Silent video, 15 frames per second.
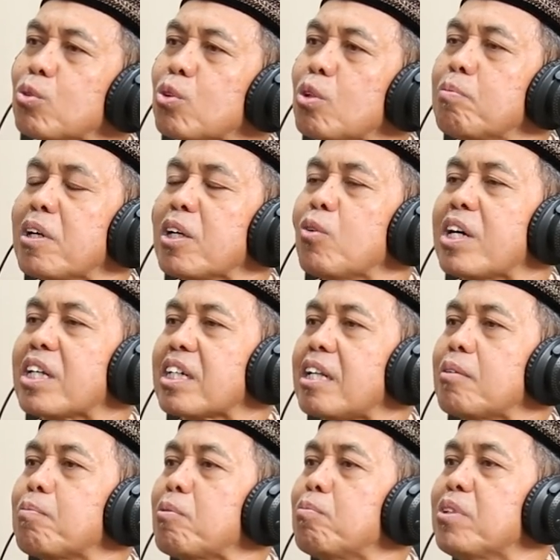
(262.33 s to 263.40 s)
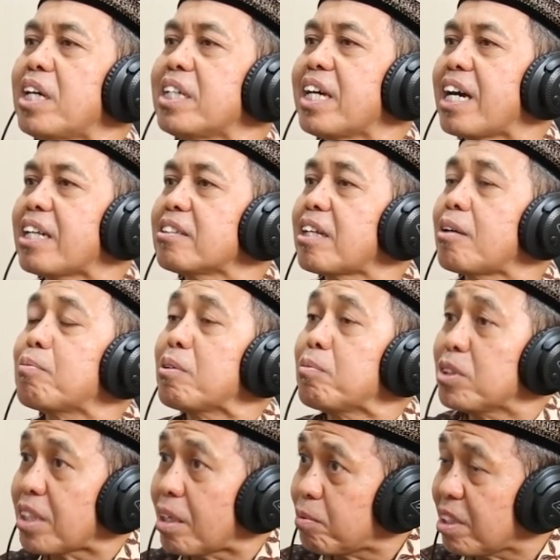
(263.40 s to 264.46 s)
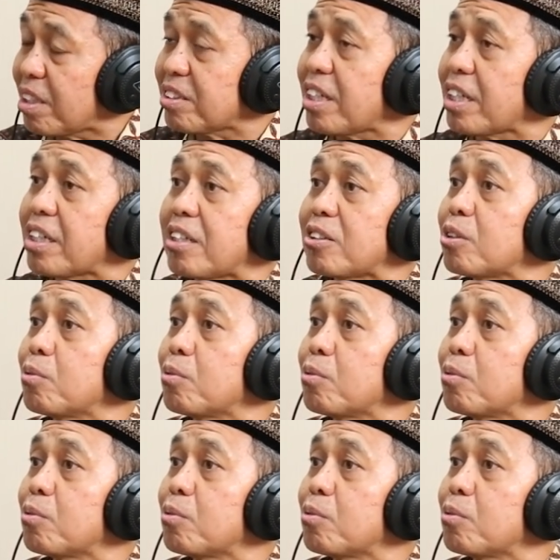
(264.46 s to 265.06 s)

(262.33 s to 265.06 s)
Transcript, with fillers: untuk mengeluarkan pembiayaan sampai bisa menyelesaikan